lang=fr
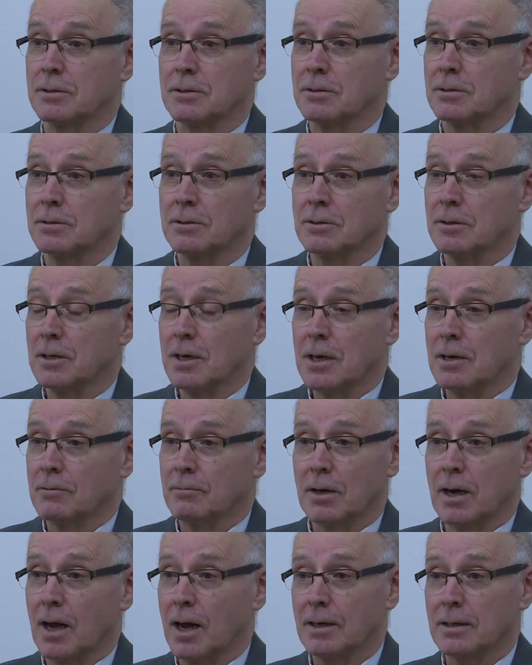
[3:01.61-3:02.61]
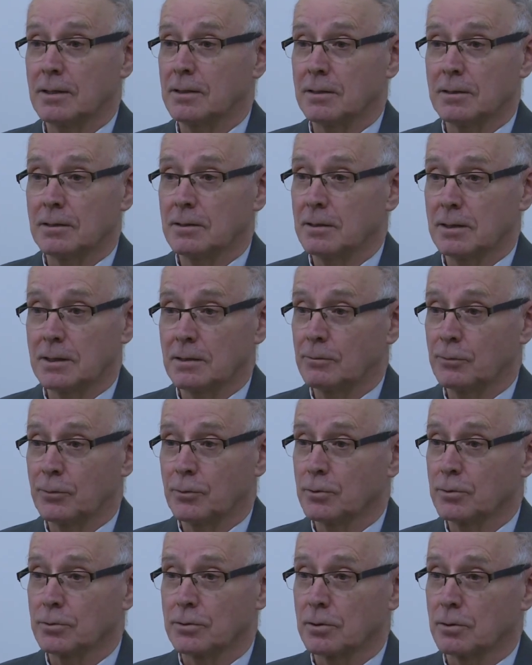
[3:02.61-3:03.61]
euh, voilà, ils,
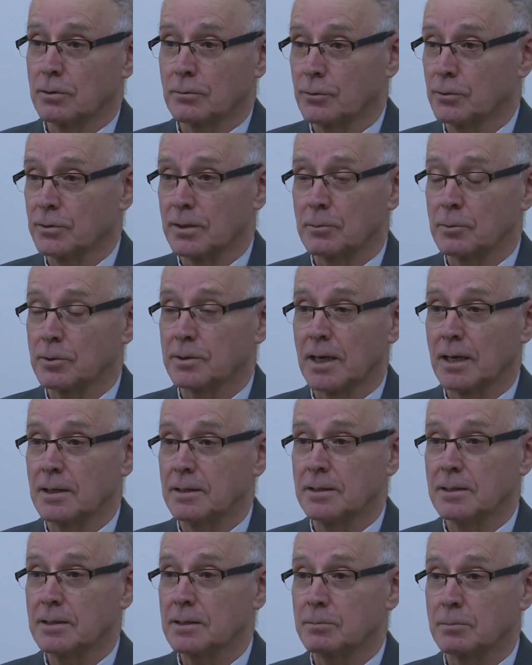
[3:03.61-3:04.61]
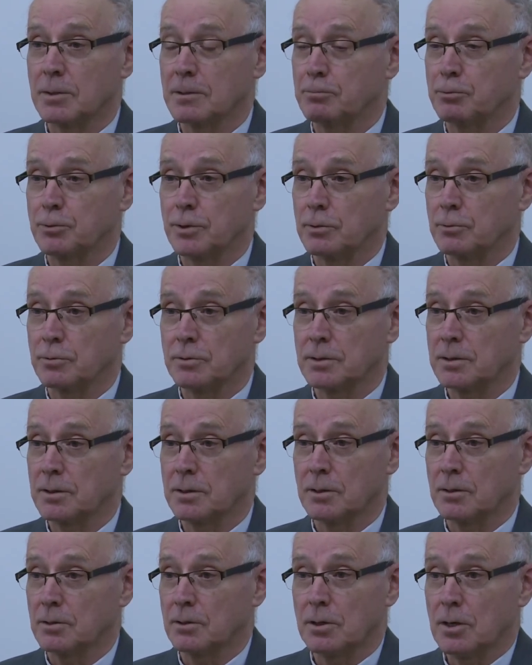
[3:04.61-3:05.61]
foncent dans le fondamentalisme et puis
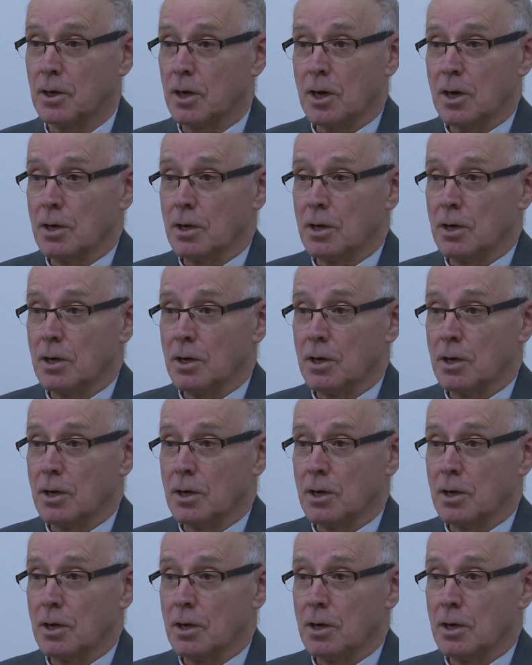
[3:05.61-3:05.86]
aussi euh,